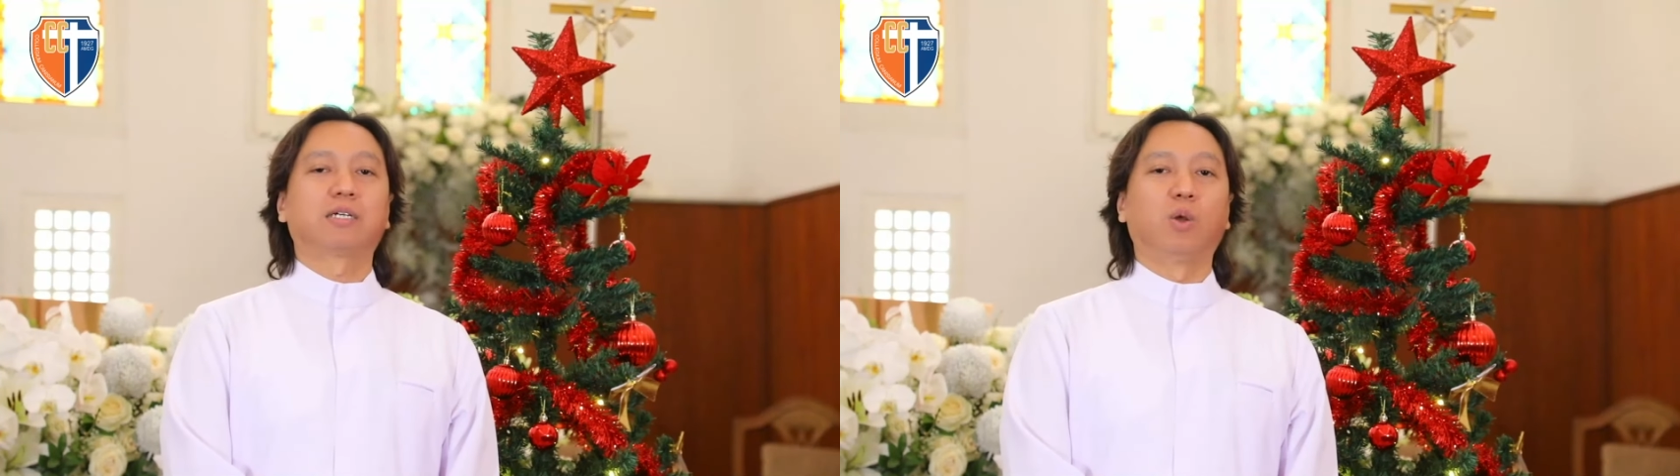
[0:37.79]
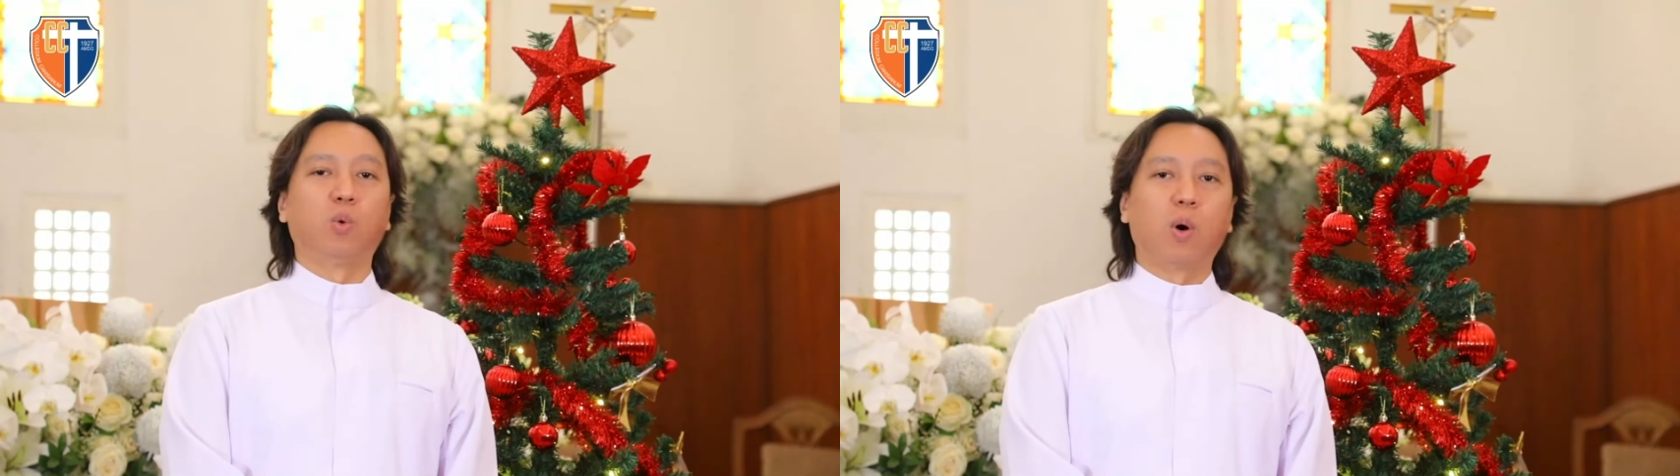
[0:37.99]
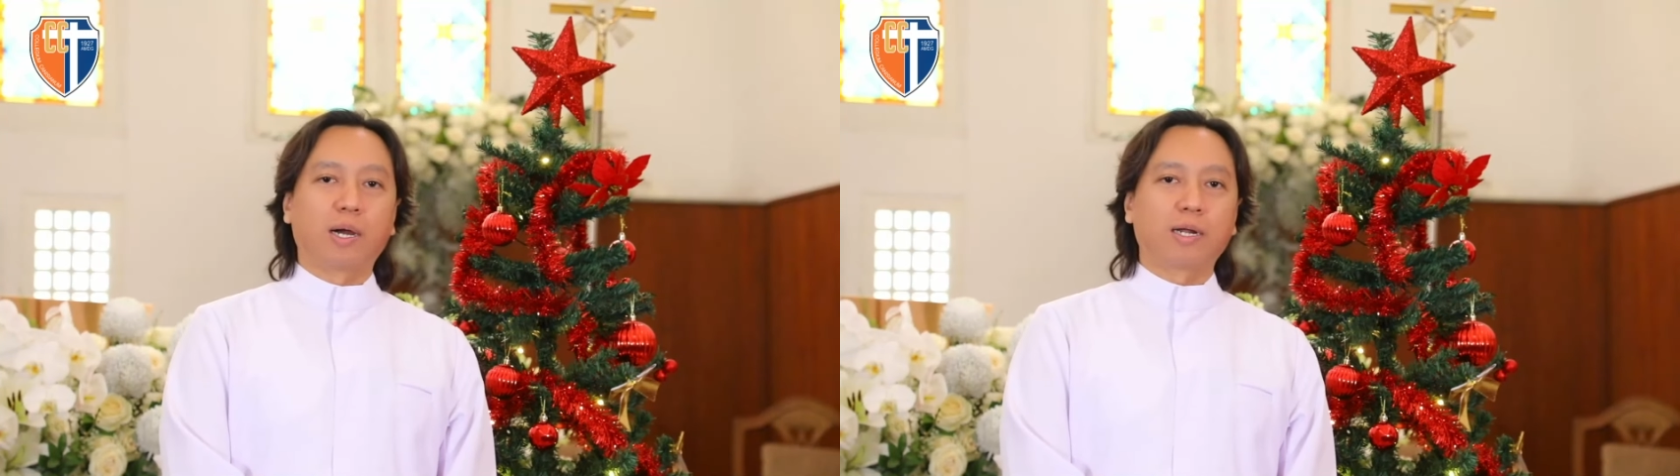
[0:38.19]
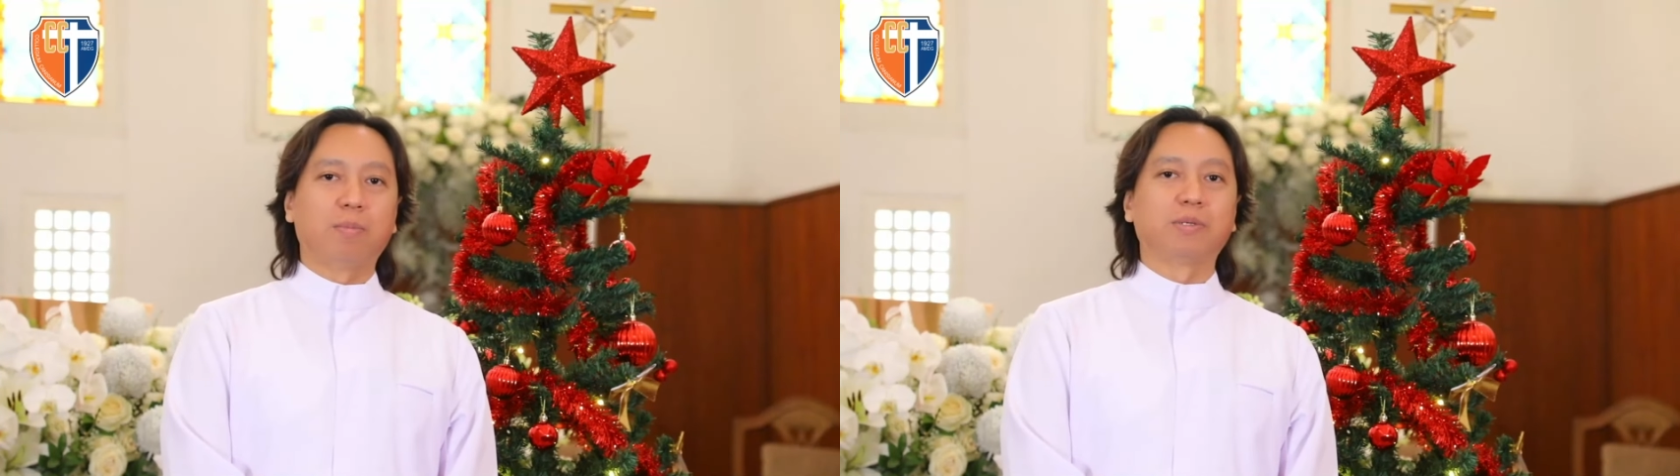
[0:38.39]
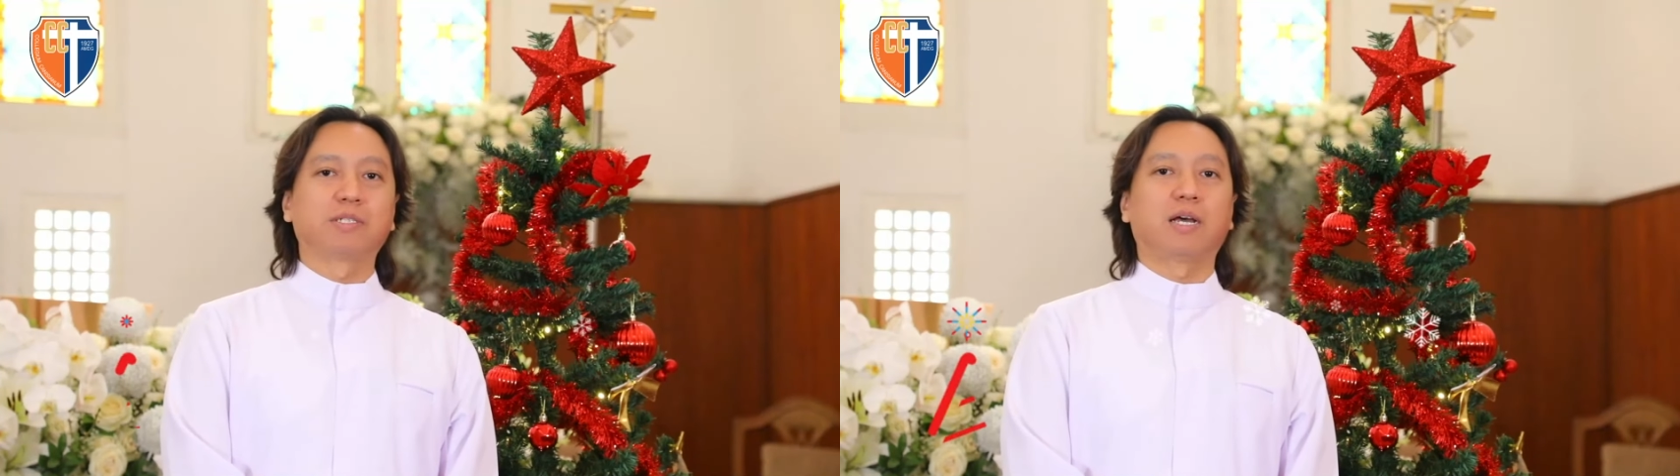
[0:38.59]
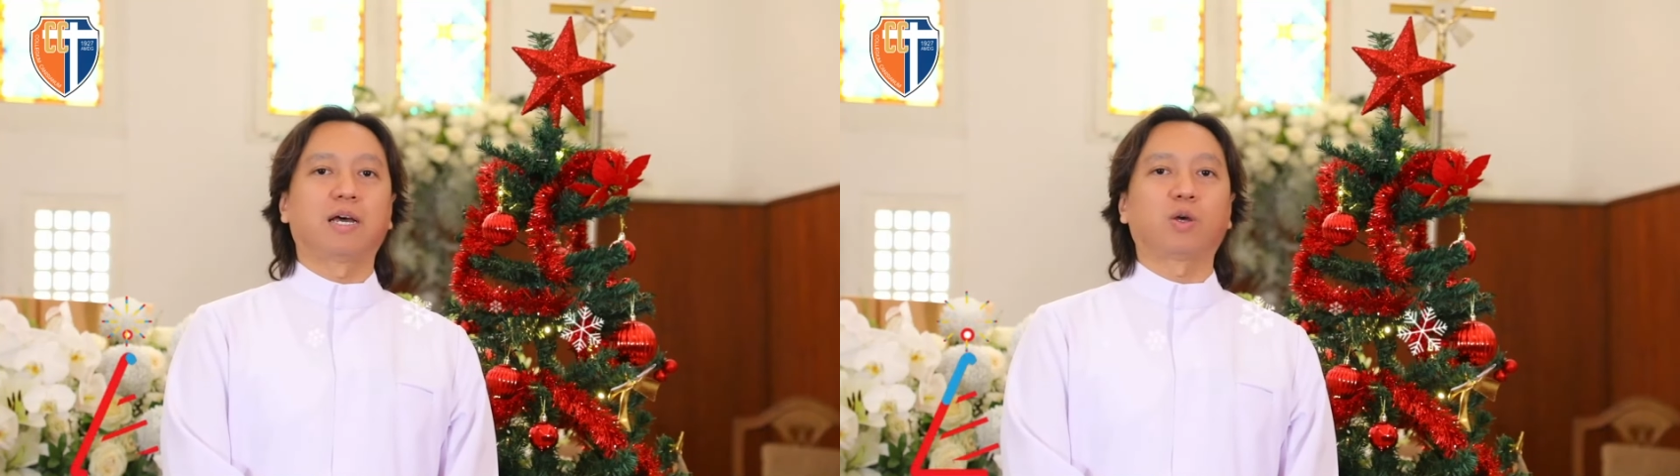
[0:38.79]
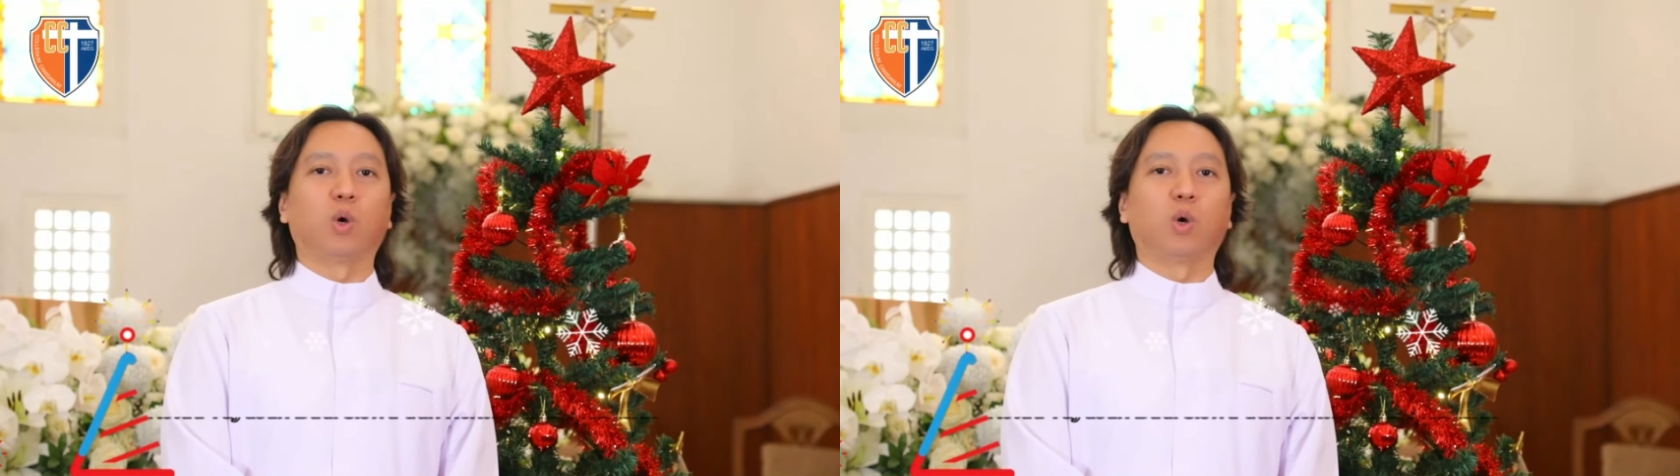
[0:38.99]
keluarga besar